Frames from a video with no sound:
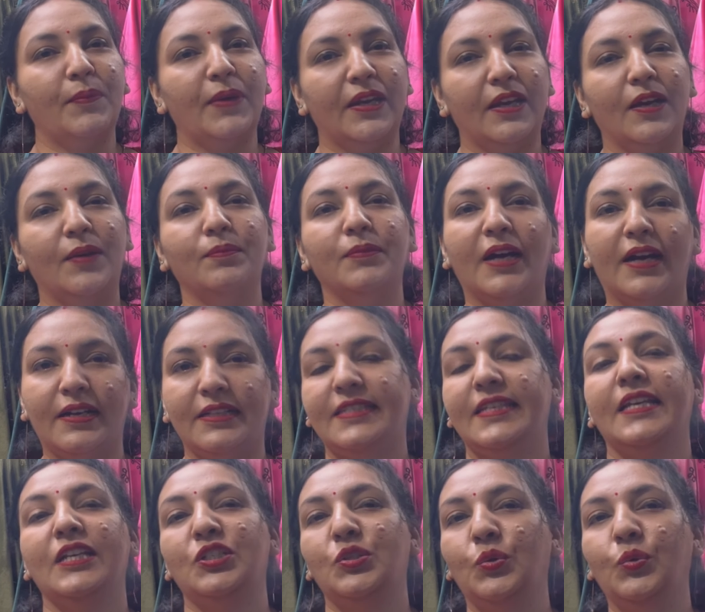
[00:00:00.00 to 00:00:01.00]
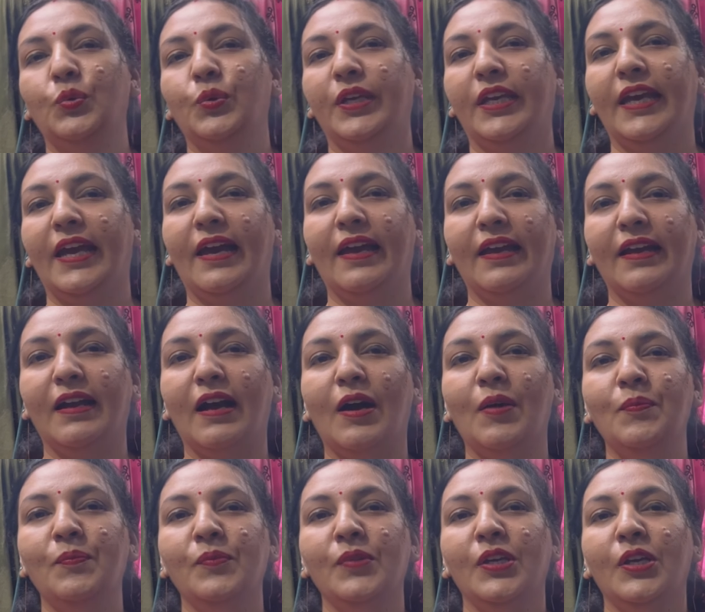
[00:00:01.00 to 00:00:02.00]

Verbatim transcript: मैंने अब घर से ही शुरू किया है काम